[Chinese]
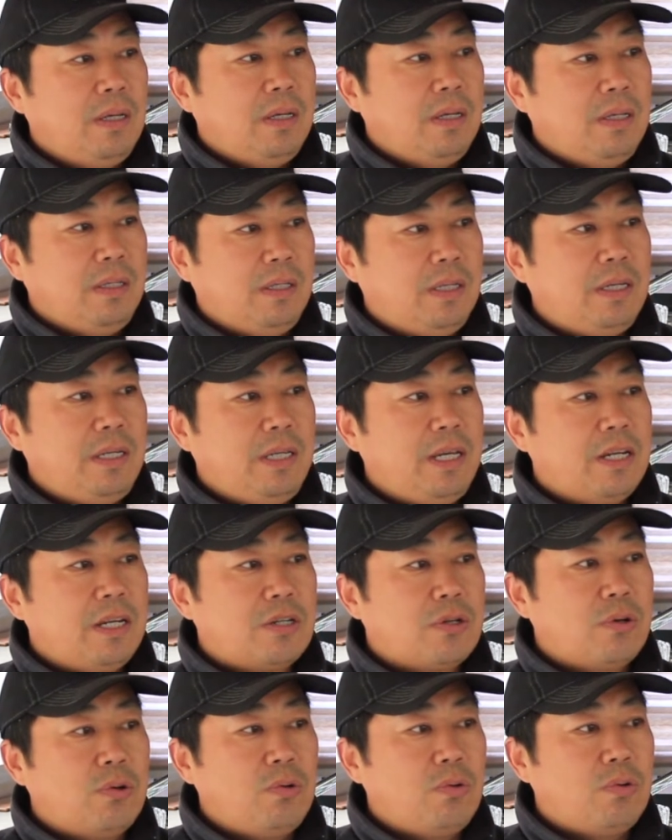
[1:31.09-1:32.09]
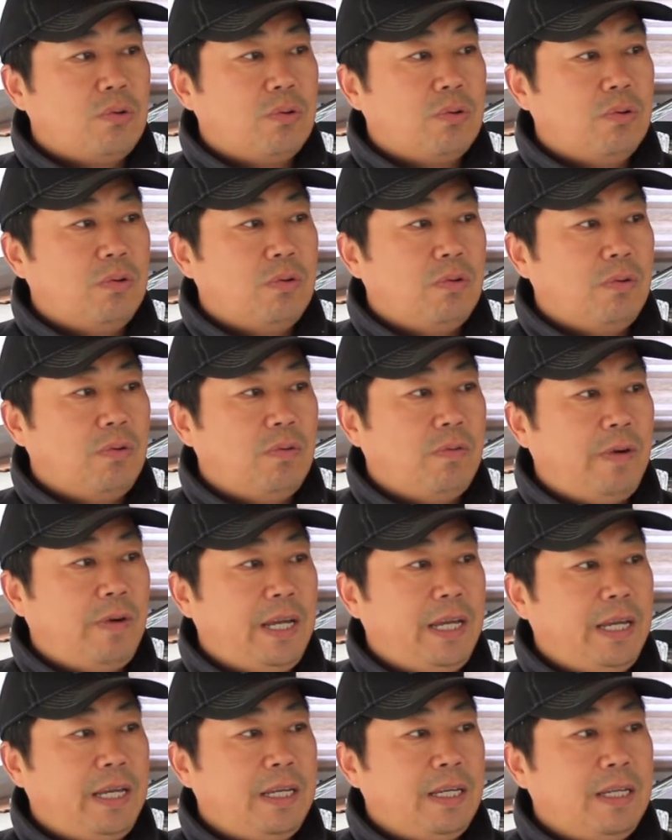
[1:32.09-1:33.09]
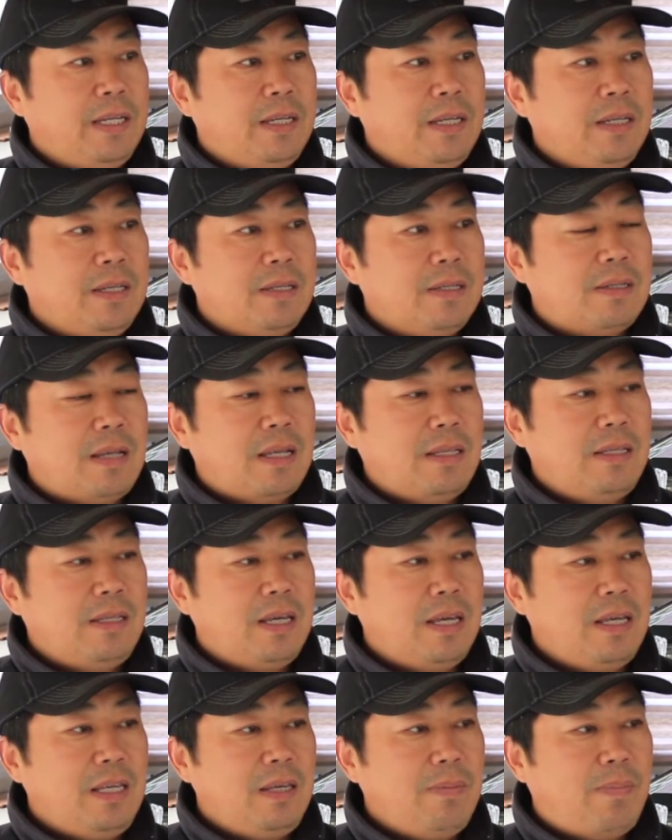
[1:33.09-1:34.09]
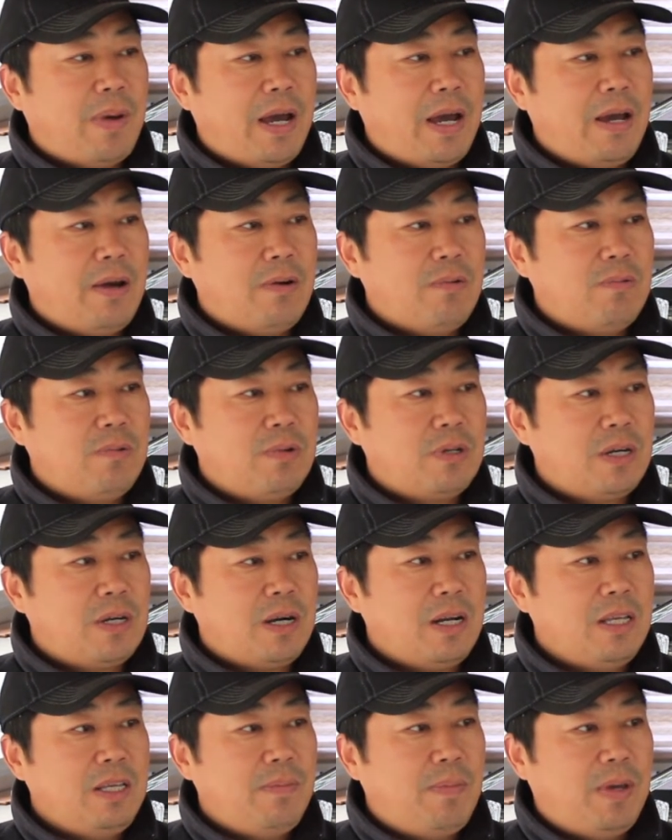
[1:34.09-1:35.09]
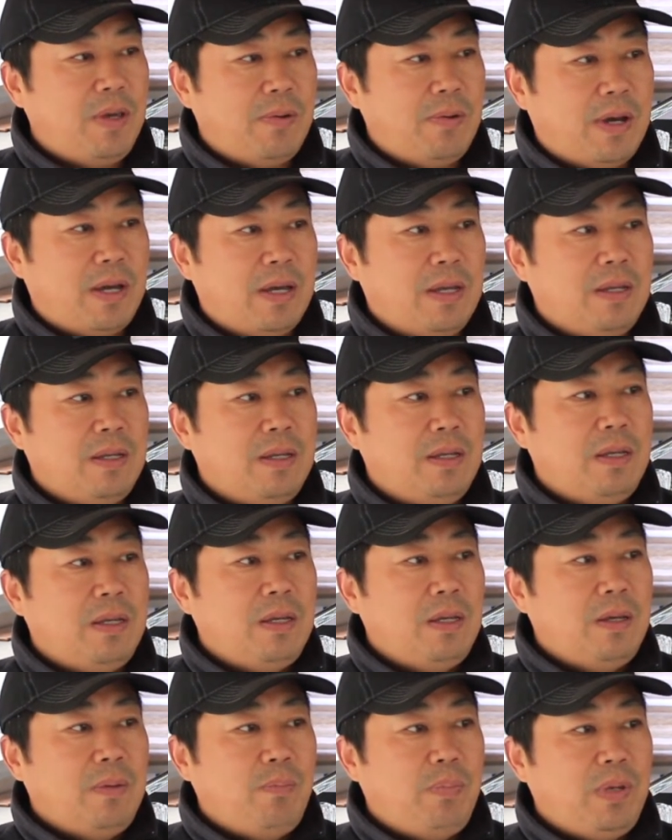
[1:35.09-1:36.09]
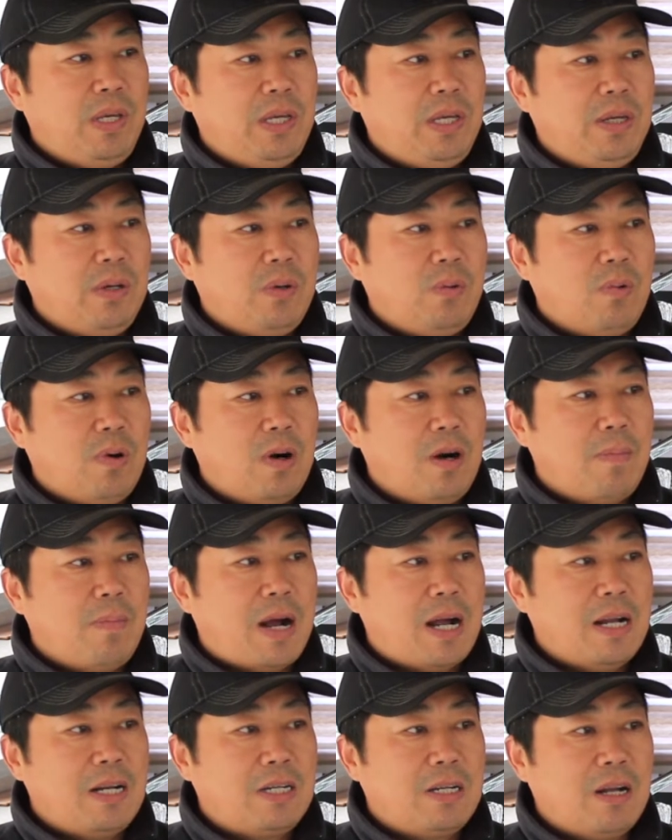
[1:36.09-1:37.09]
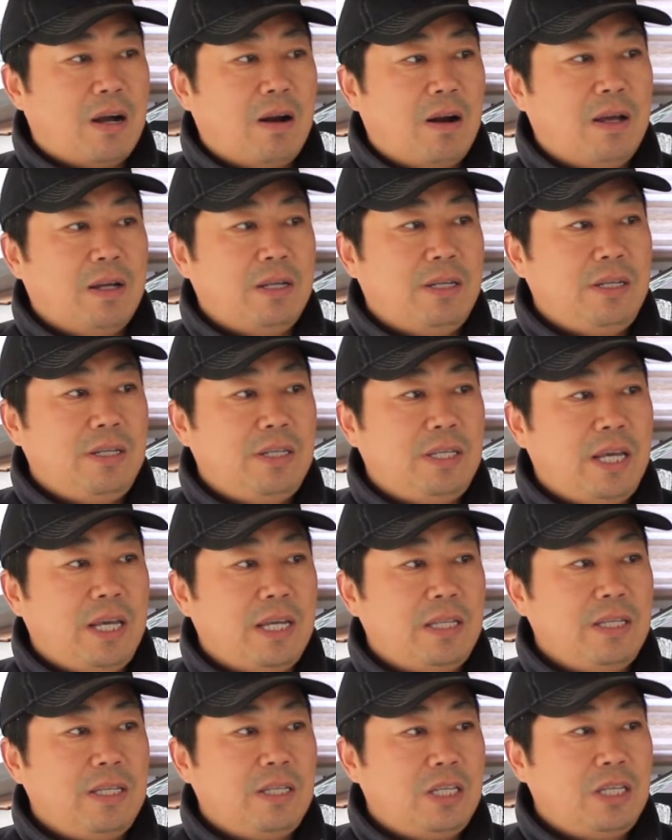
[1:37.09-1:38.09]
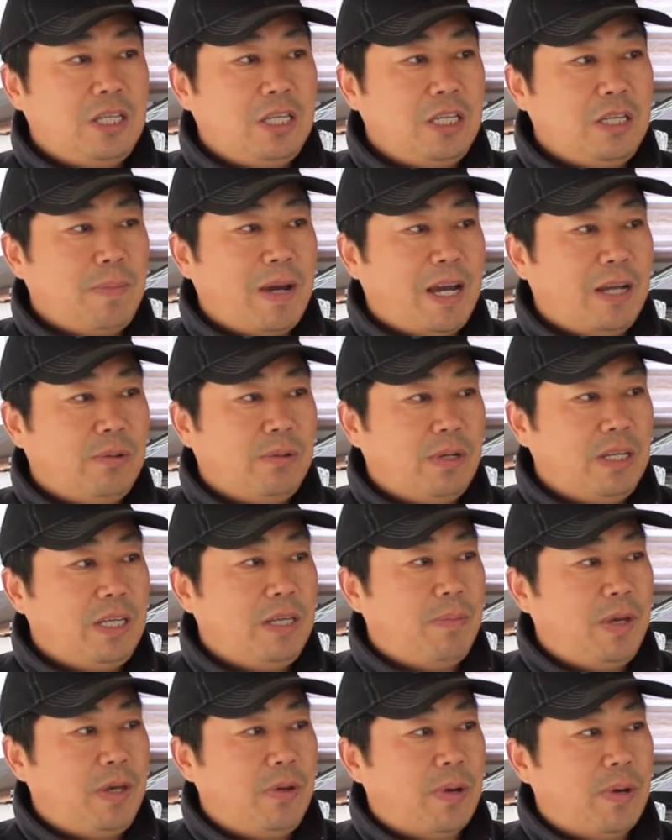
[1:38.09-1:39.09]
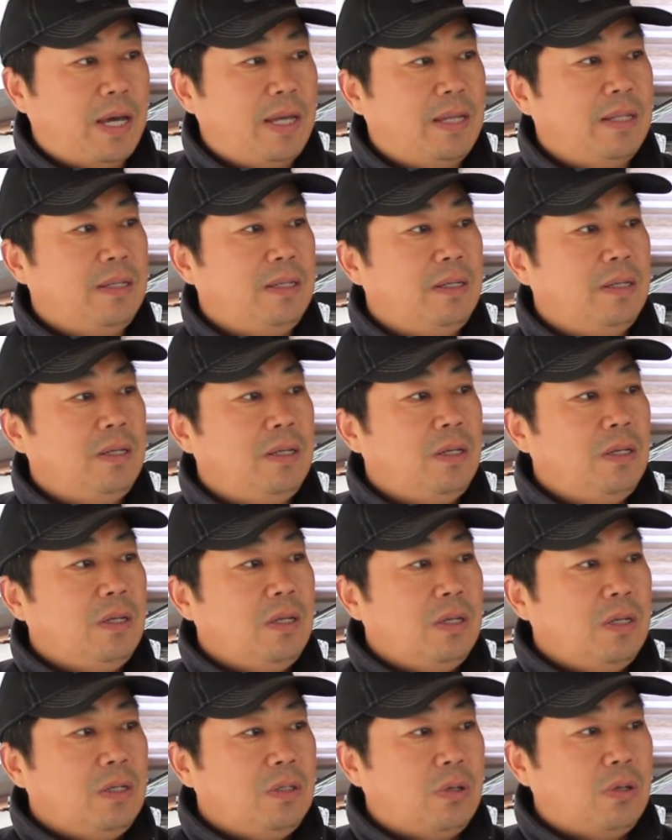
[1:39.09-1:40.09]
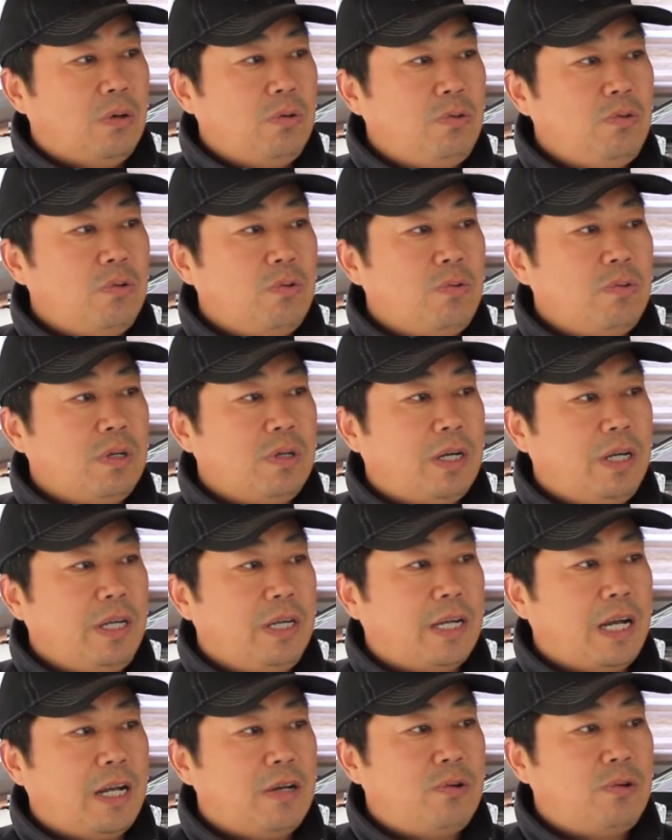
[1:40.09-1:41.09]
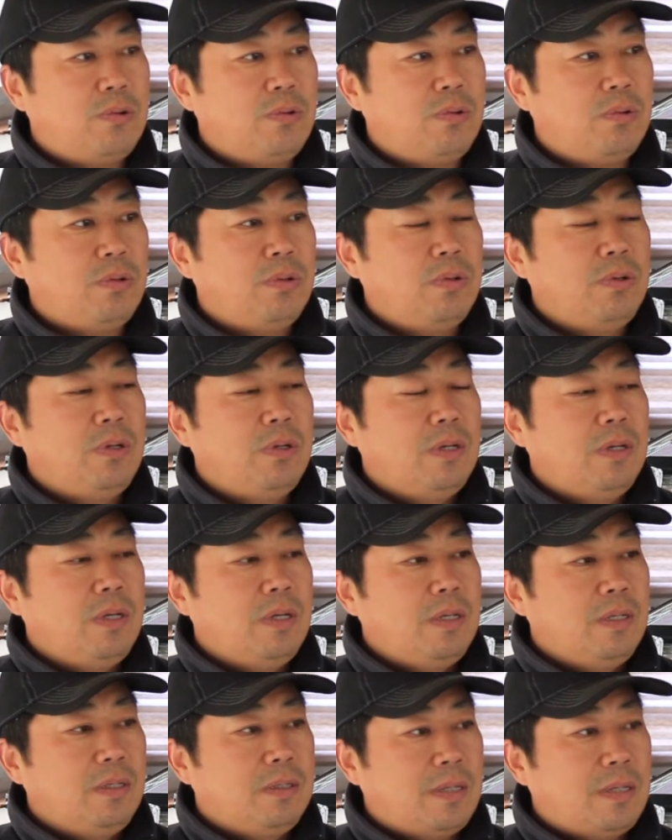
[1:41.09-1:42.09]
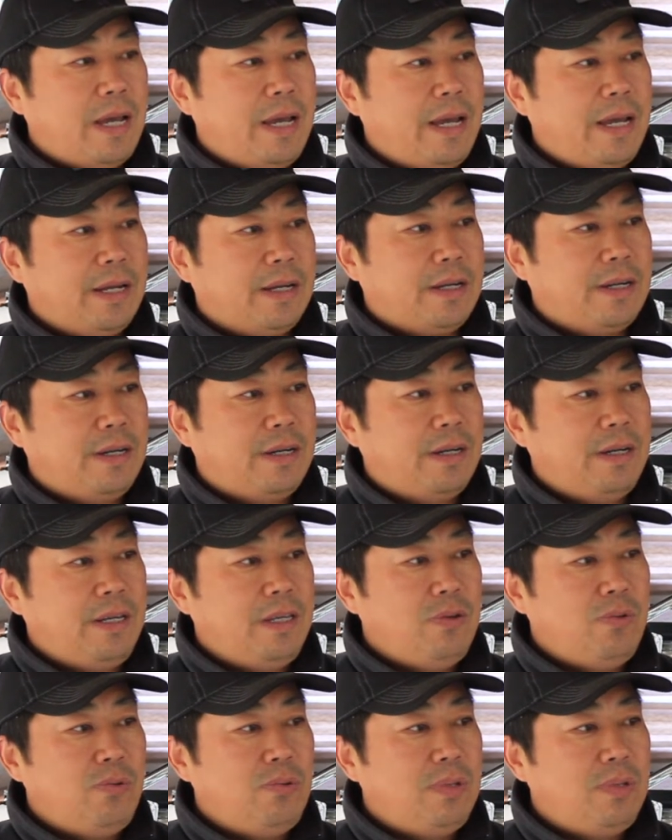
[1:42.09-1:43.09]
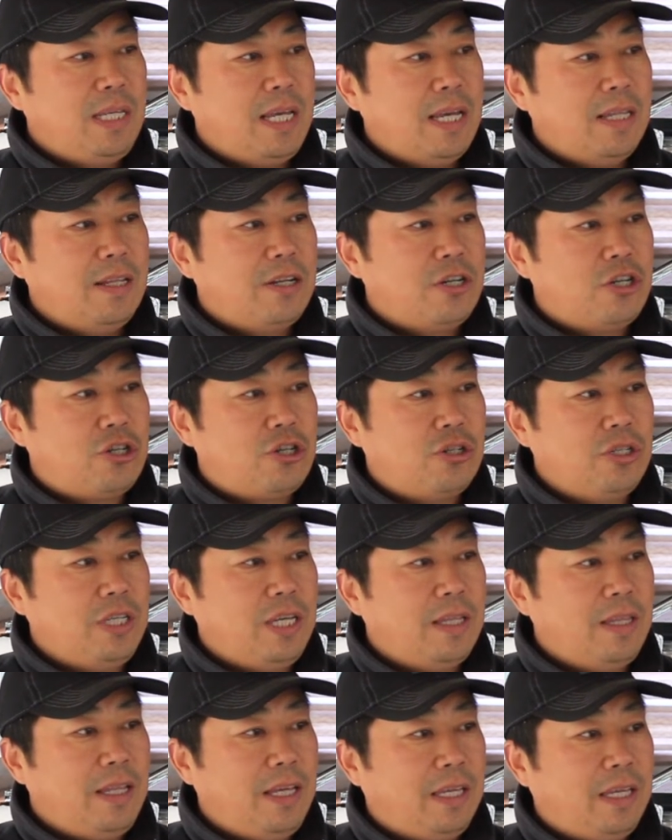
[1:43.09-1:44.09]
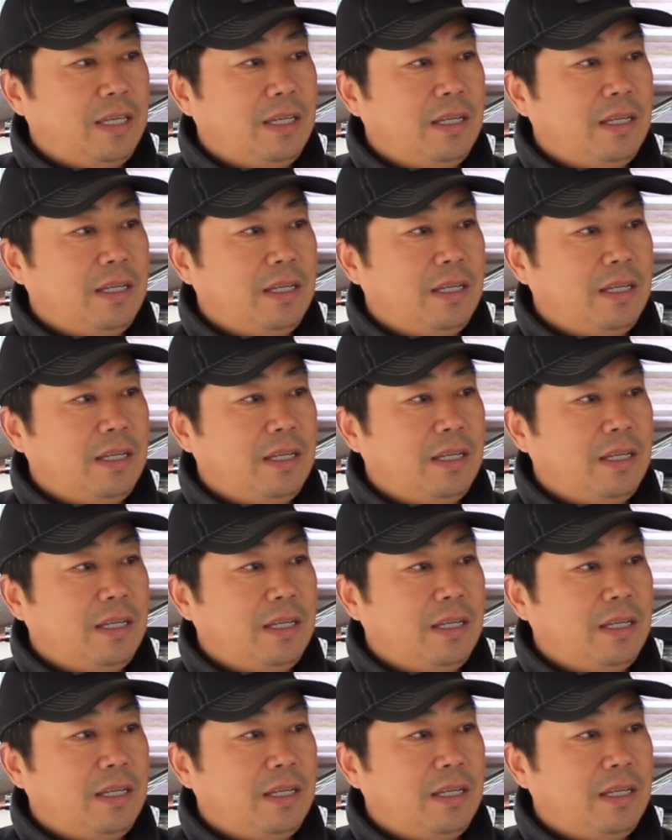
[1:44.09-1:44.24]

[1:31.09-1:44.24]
营业收入为3152亿美元，比沃尔玛少了一千七百多亿美元。从中可以看出，在可以预见的十年内，